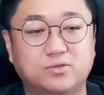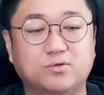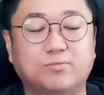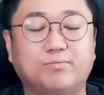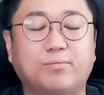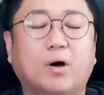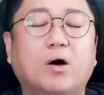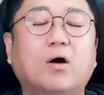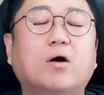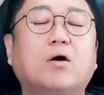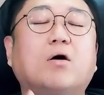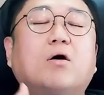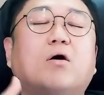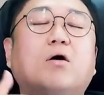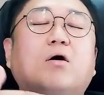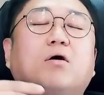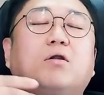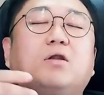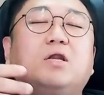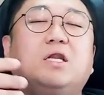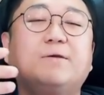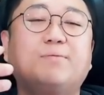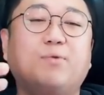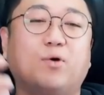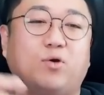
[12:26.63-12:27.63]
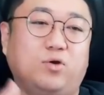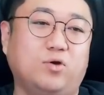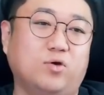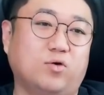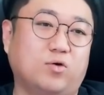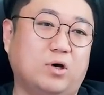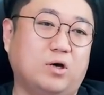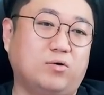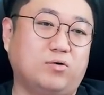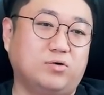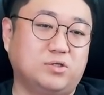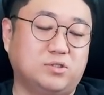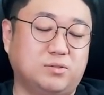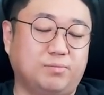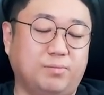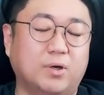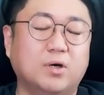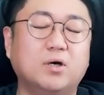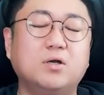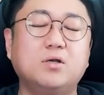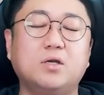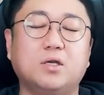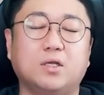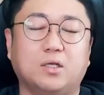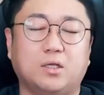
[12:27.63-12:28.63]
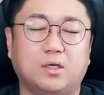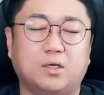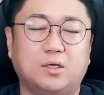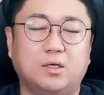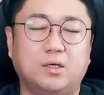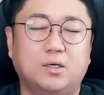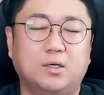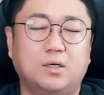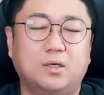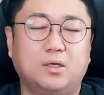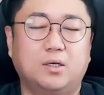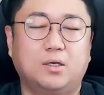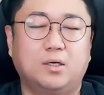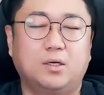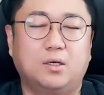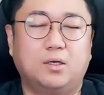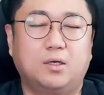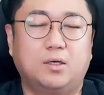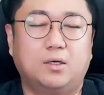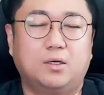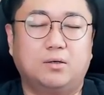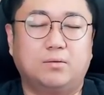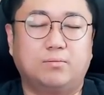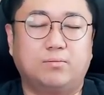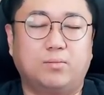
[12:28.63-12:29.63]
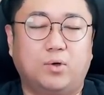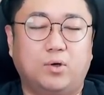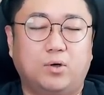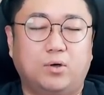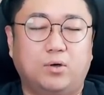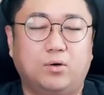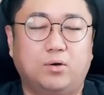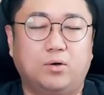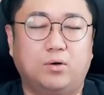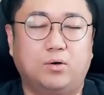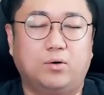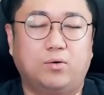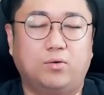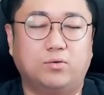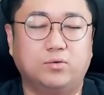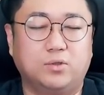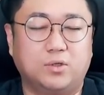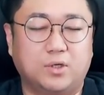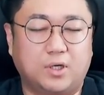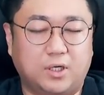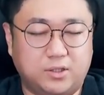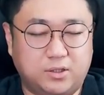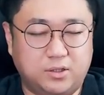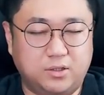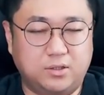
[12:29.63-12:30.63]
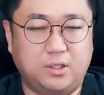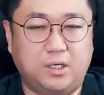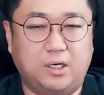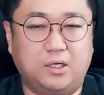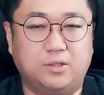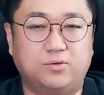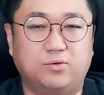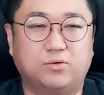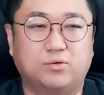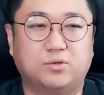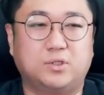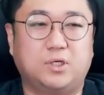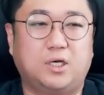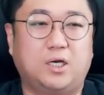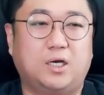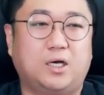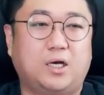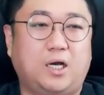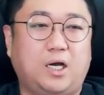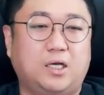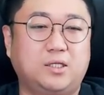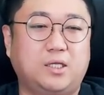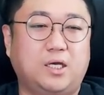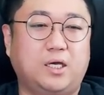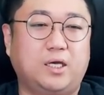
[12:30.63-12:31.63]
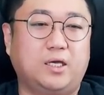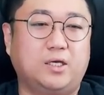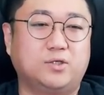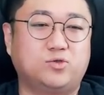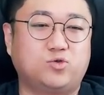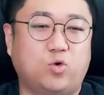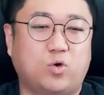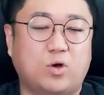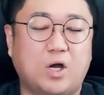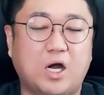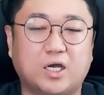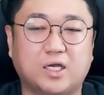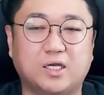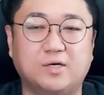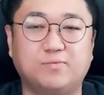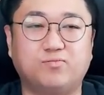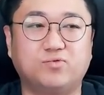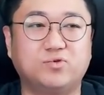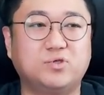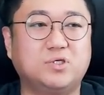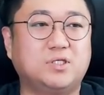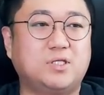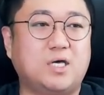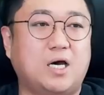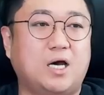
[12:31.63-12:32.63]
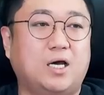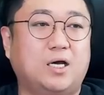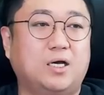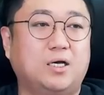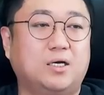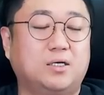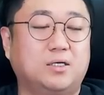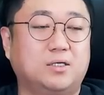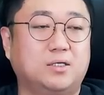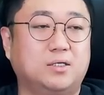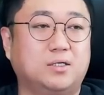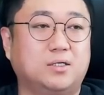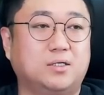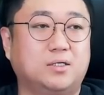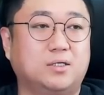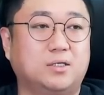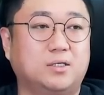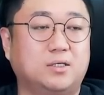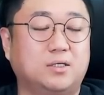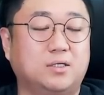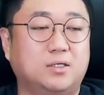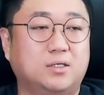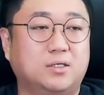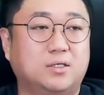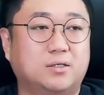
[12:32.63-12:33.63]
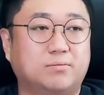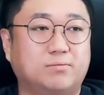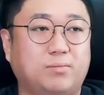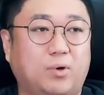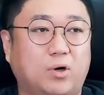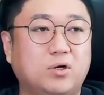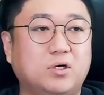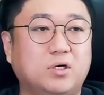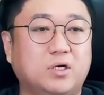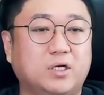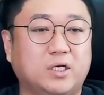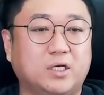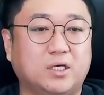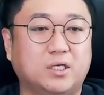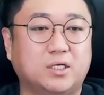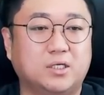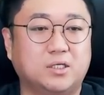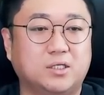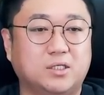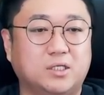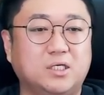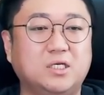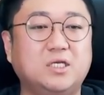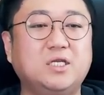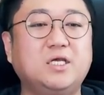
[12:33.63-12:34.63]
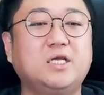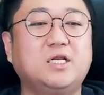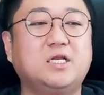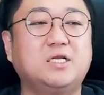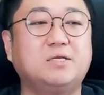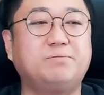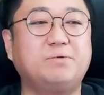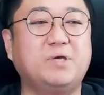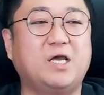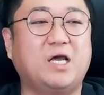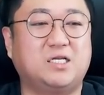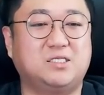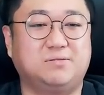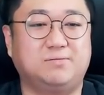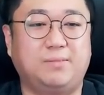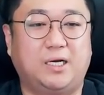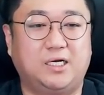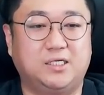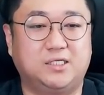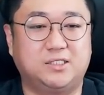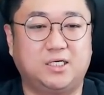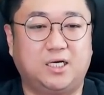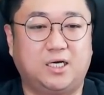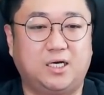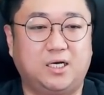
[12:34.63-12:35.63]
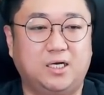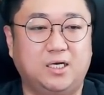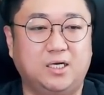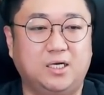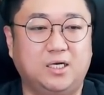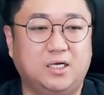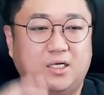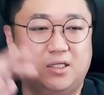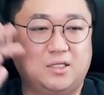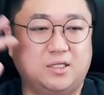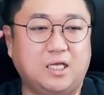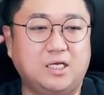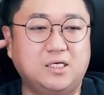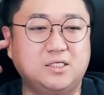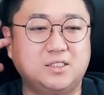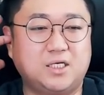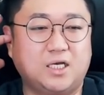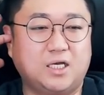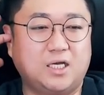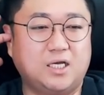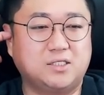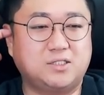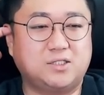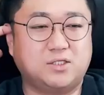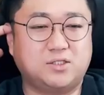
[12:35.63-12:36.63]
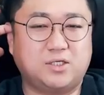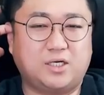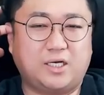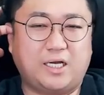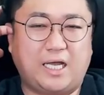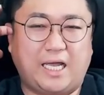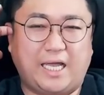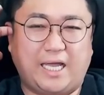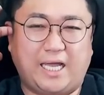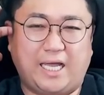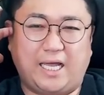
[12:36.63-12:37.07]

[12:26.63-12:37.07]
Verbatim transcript: 좀 멀리 보려고 하고 있어. 멀리. 뭐 오늘 같은 날도 그냥 하나의 조각일 뿐이다. 어, 멀리 일희일비하지 말자. 내 인생에 있어서